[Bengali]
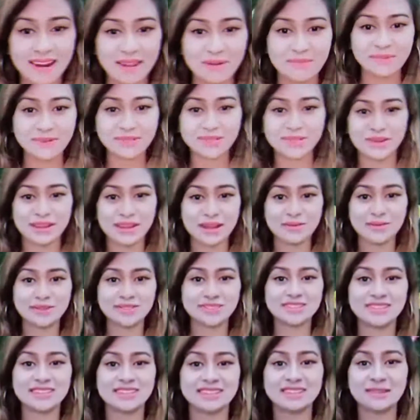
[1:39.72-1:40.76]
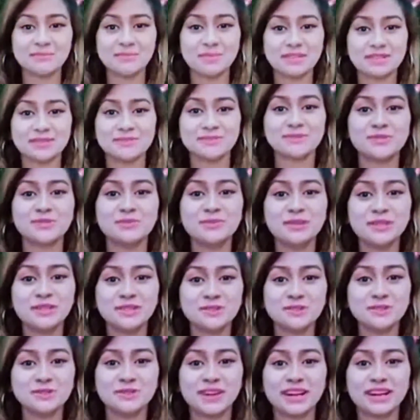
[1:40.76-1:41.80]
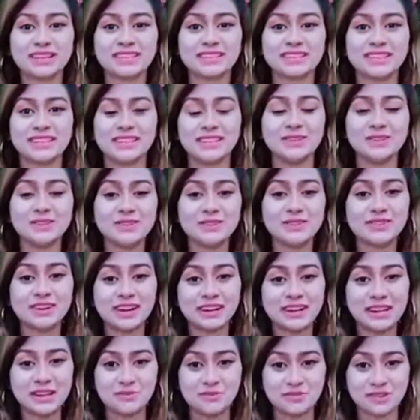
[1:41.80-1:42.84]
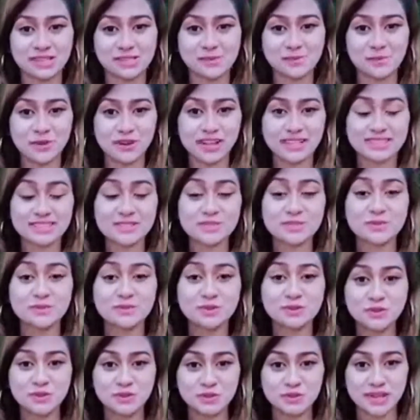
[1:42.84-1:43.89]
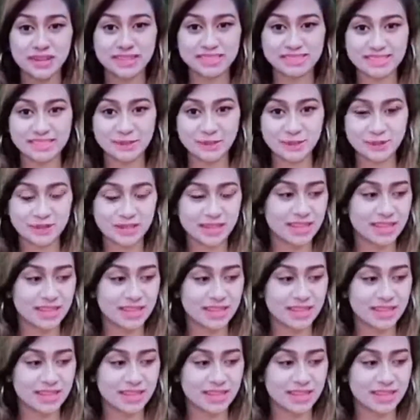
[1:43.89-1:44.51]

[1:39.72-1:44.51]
করে আপনার অঙ্গ তিন ইঞ্চি থেকে চার ইঞ্চি কিংবা পাঁচ ইঞ্চি বড় হয়ে যাবে এটা আশা করবেন